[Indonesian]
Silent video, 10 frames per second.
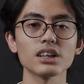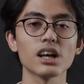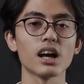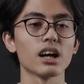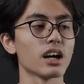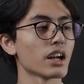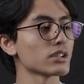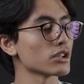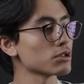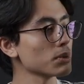ketiga,
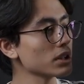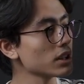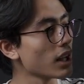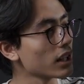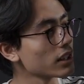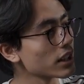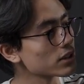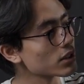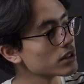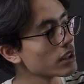Harrington Smith tidak ada
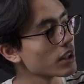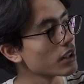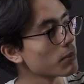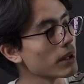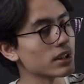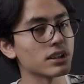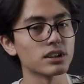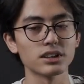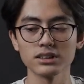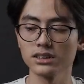tekstur jahitan di depan,
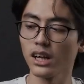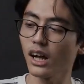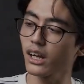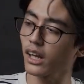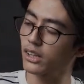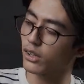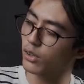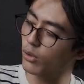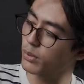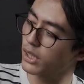sedangkan
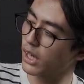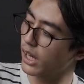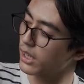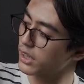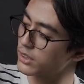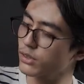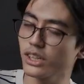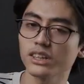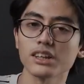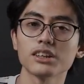Harrington Kombi ada tekstur
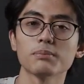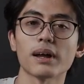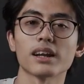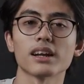jahitan di depan.